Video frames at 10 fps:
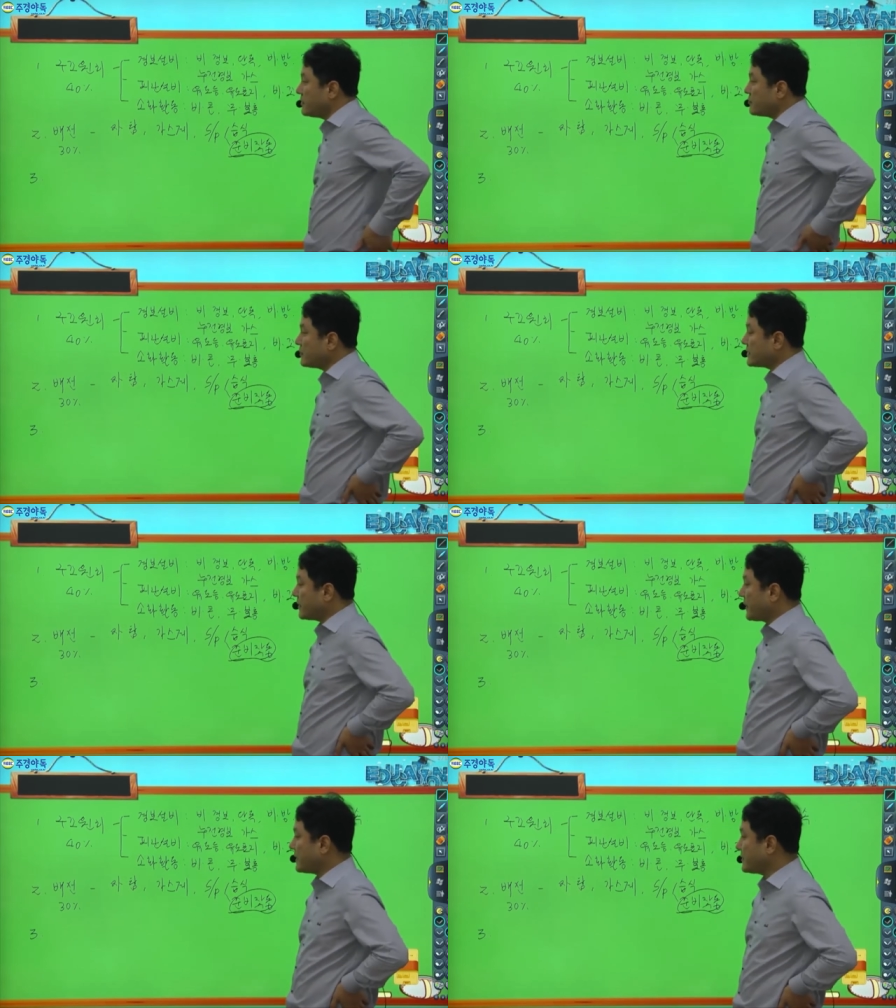두
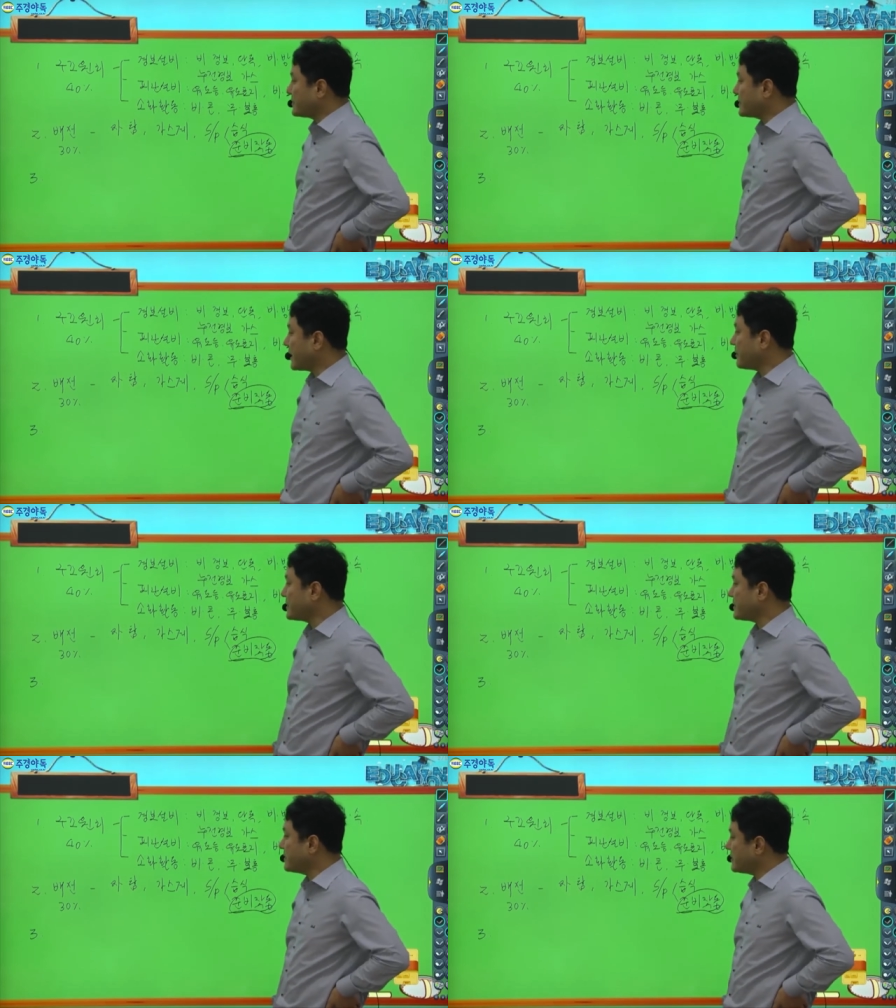번째가 배선 세,
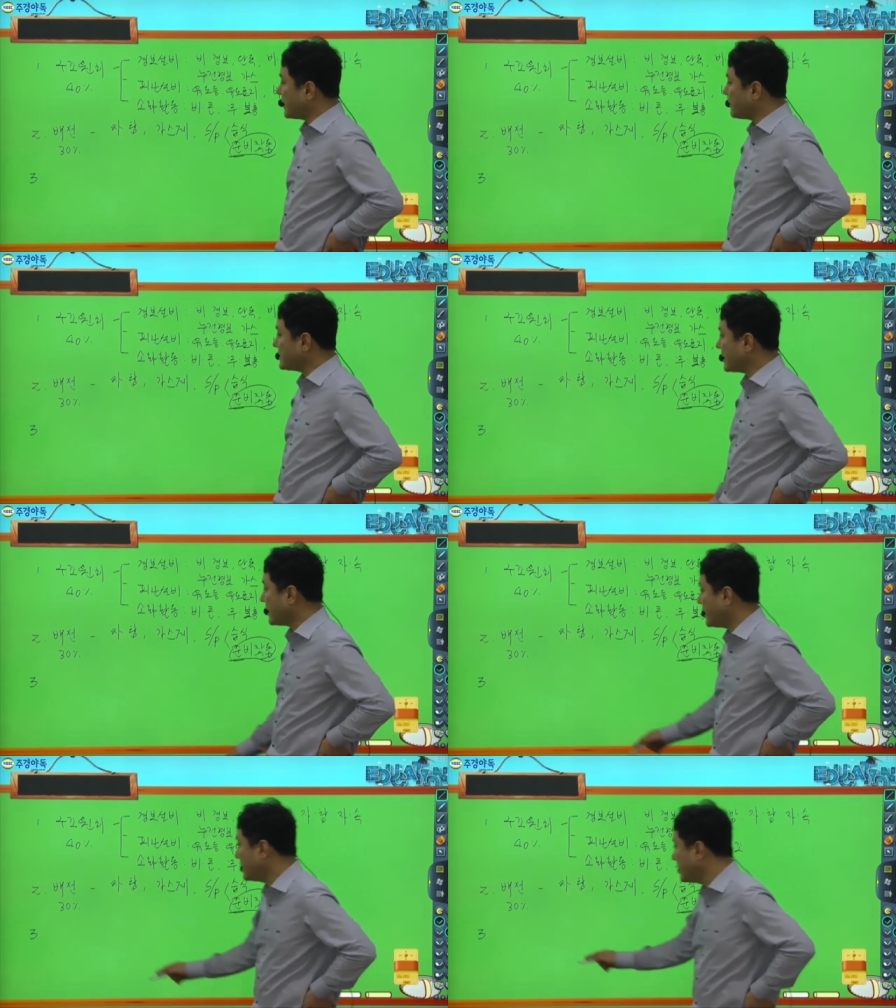번, 세 번째가